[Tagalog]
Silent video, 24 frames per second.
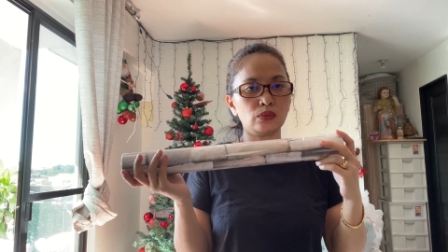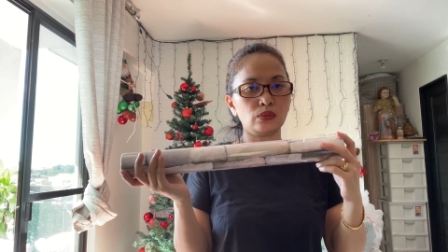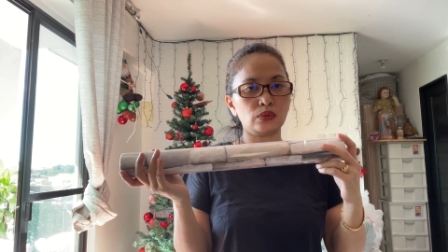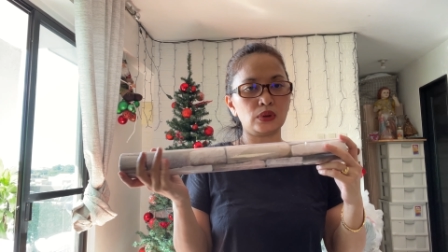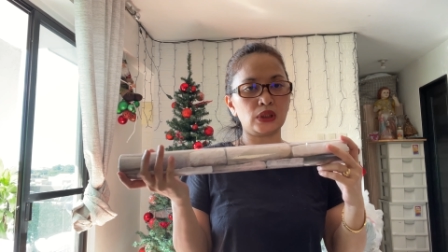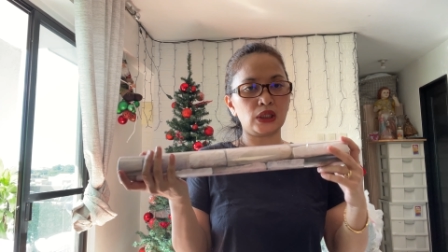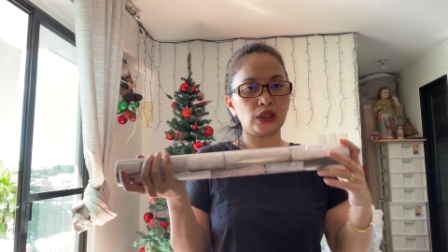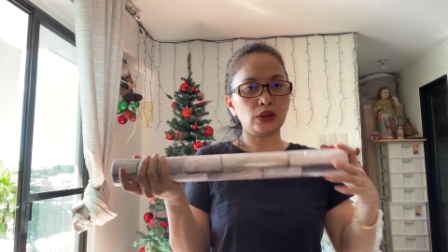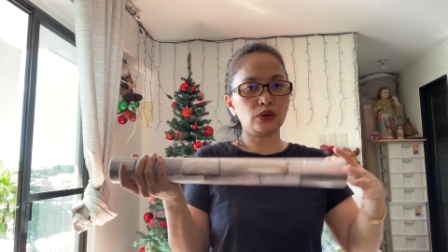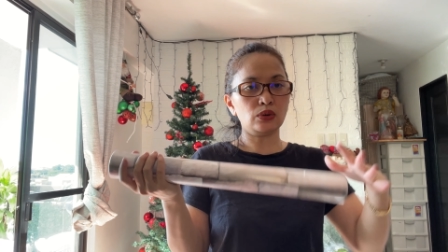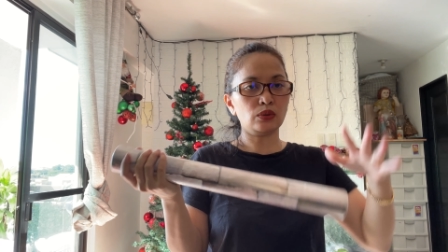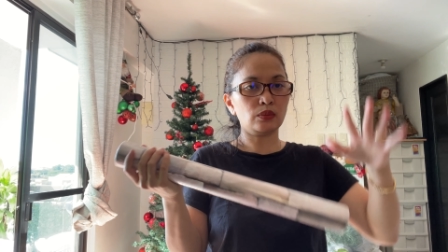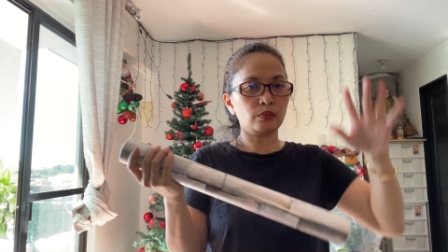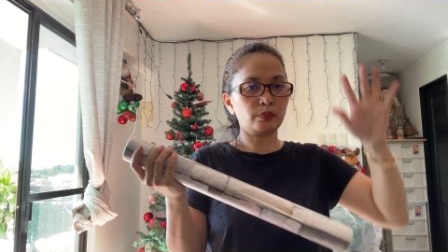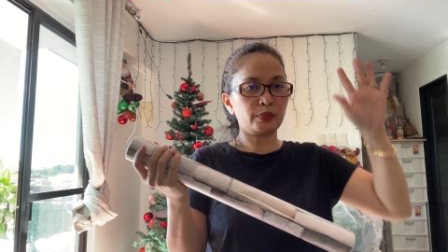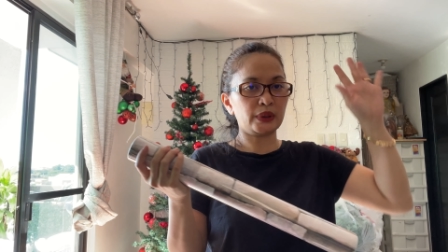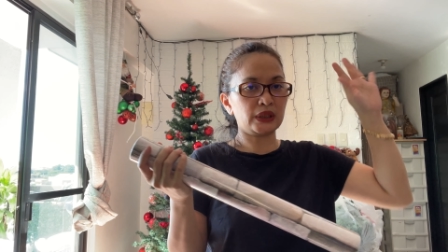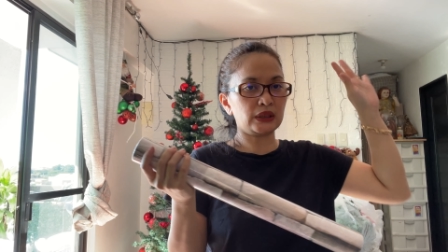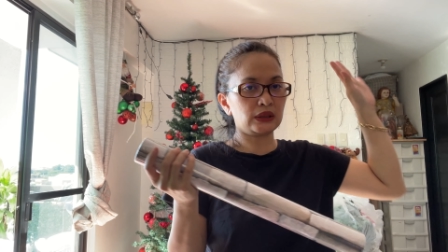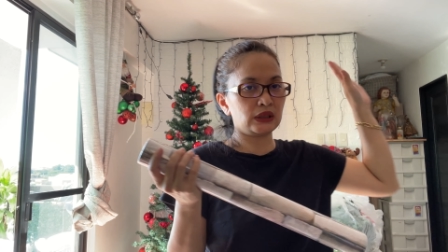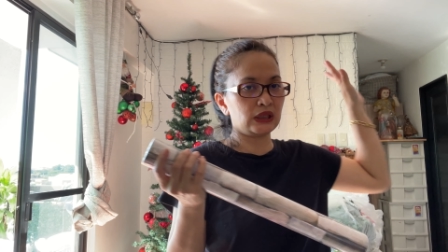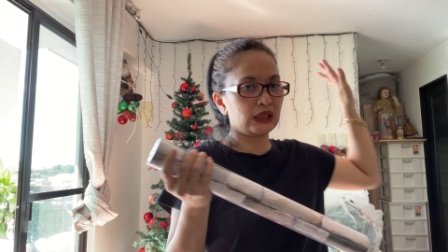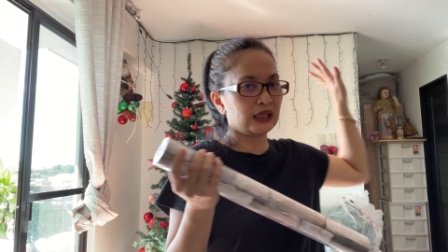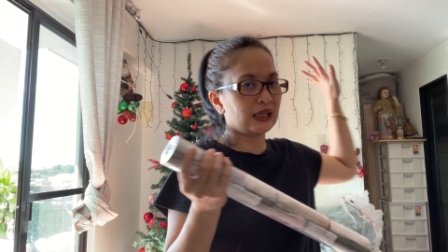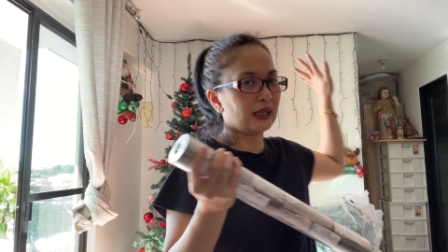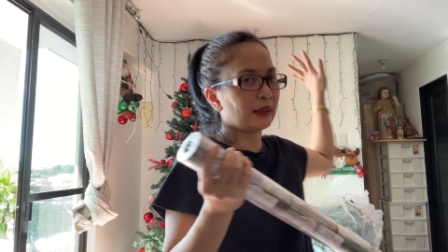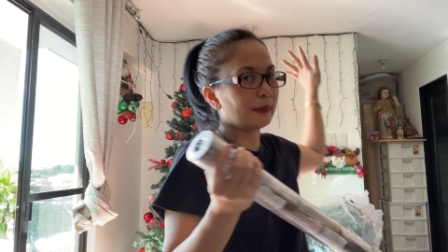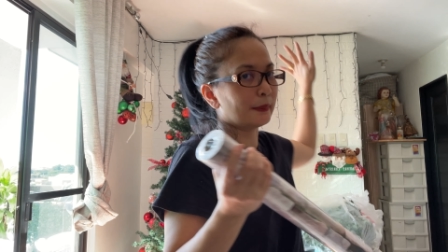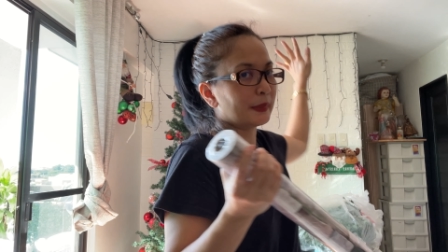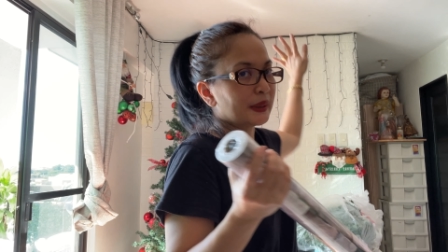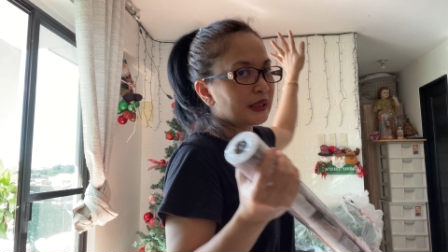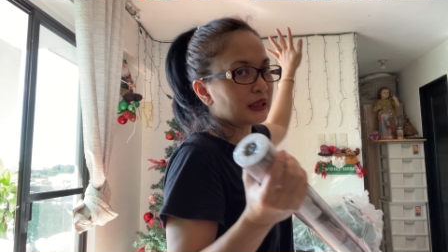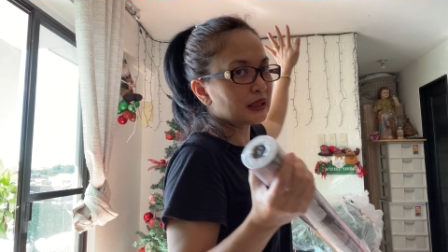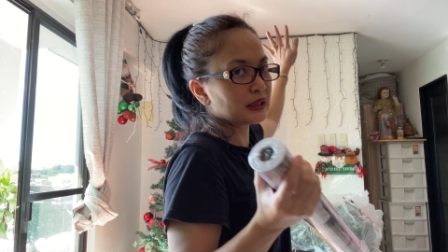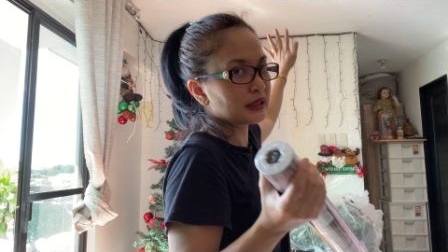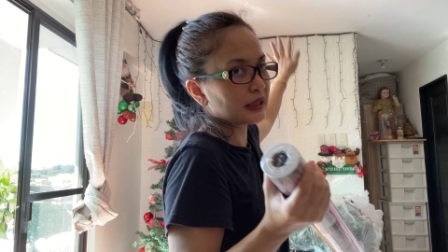kulay nung pag
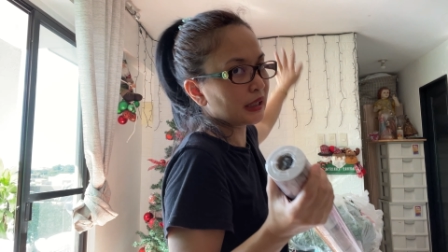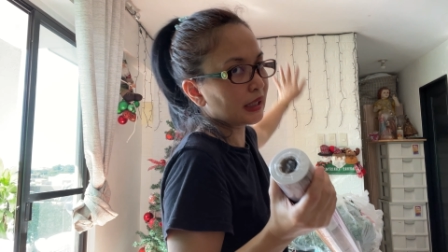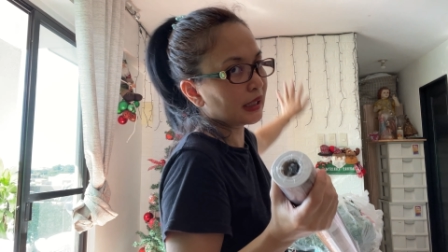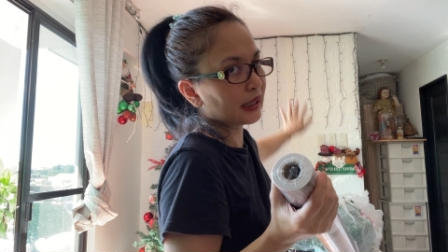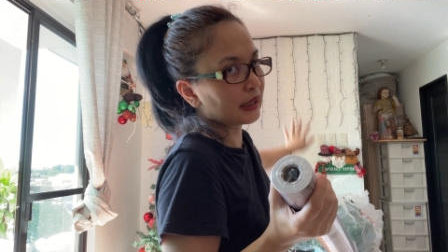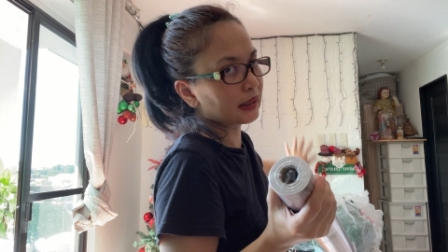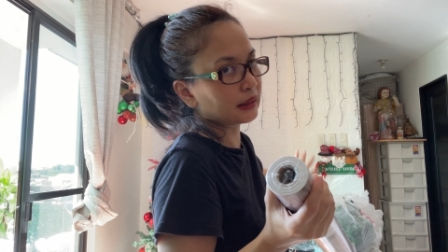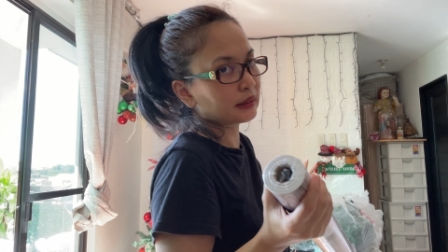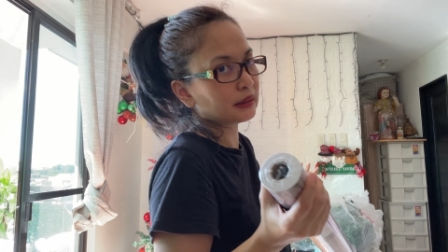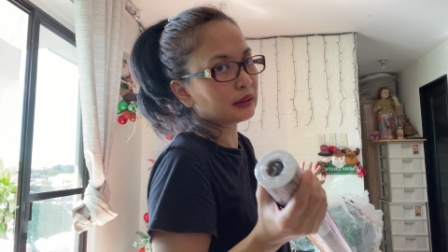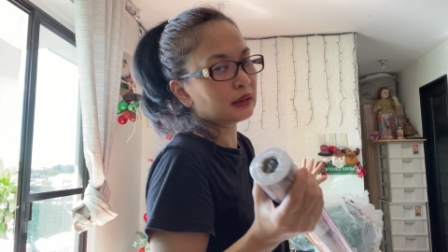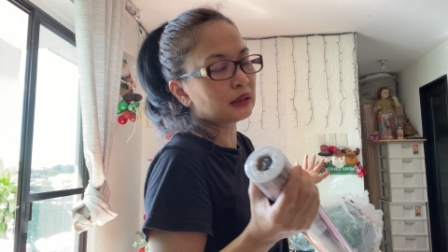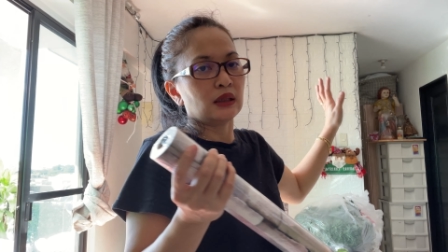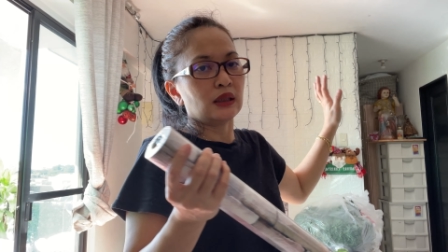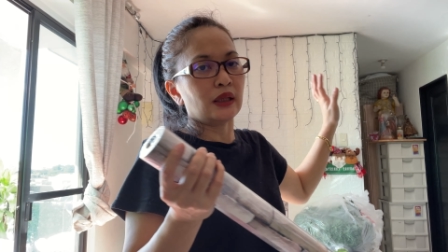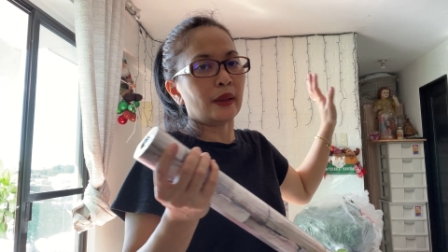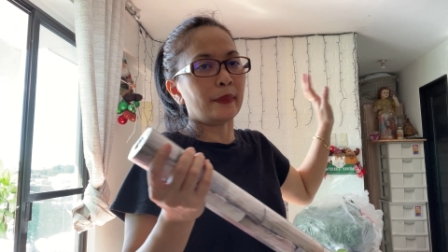nilapat dyan.